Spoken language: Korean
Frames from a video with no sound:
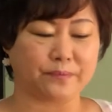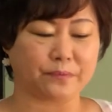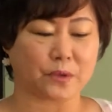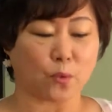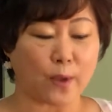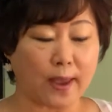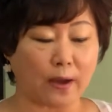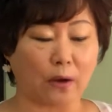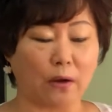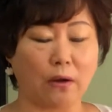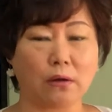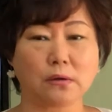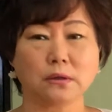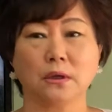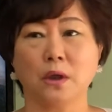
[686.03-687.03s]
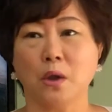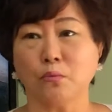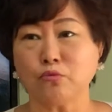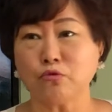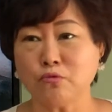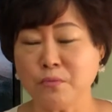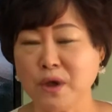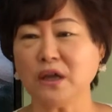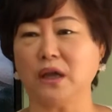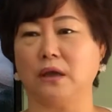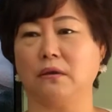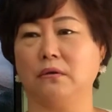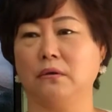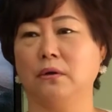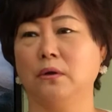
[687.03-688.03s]
왜요
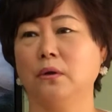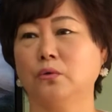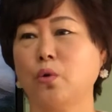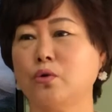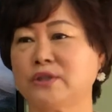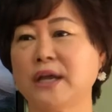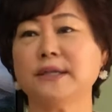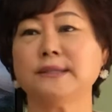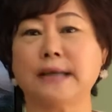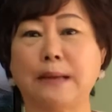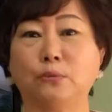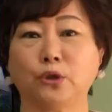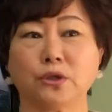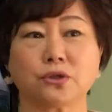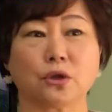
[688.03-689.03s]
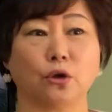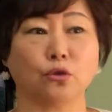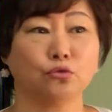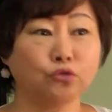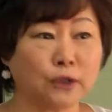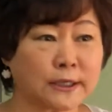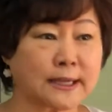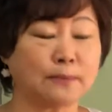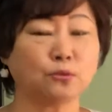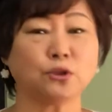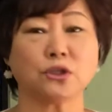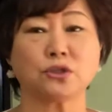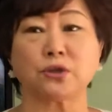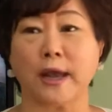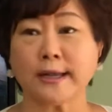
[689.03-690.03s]
분명히 동생이 잘못했어 누나
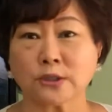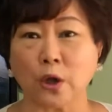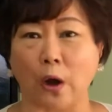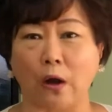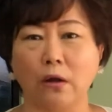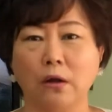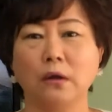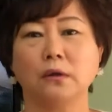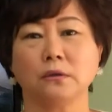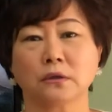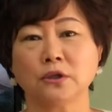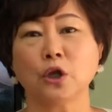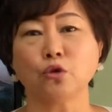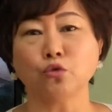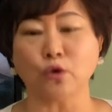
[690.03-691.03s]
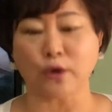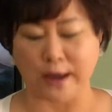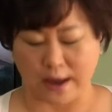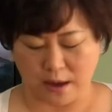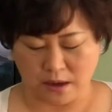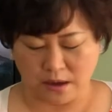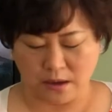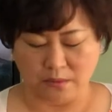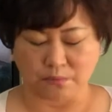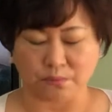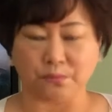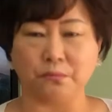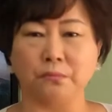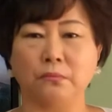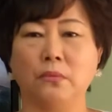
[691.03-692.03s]
잘못했어 했어 근데 누구야
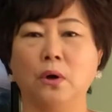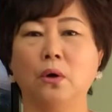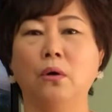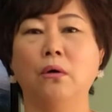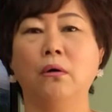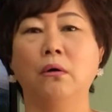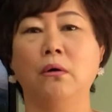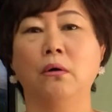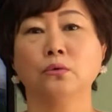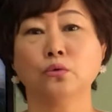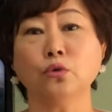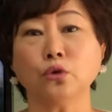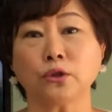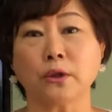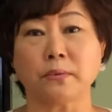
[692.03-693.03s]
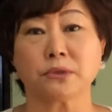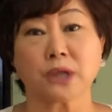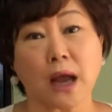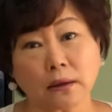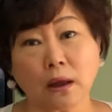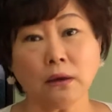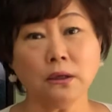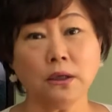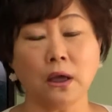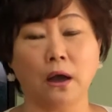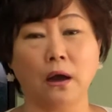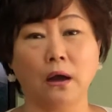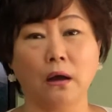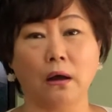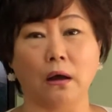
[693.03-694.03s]
누구 때문에?
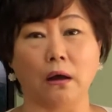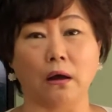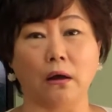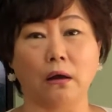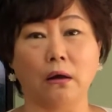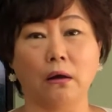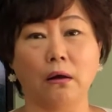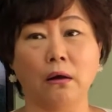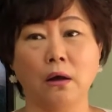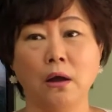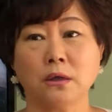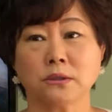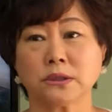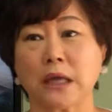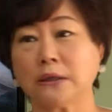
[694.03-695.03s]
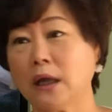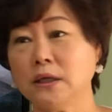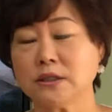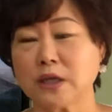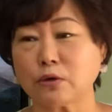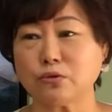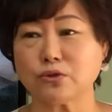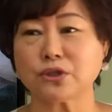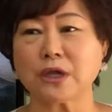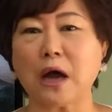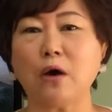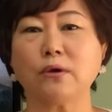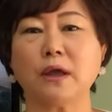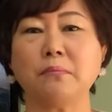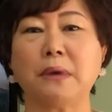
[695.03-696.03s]
사단이야. 사단이 자꾸
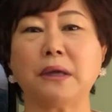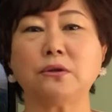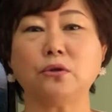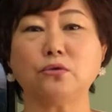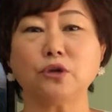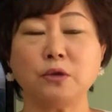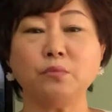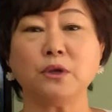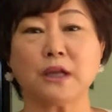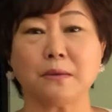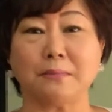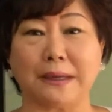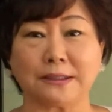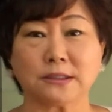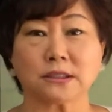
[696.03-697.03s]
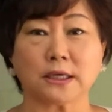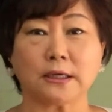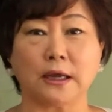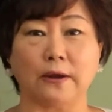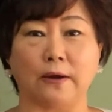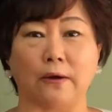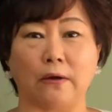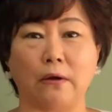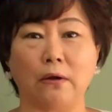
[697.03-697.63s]
싸우게 만들고 힘들게 만드잖아요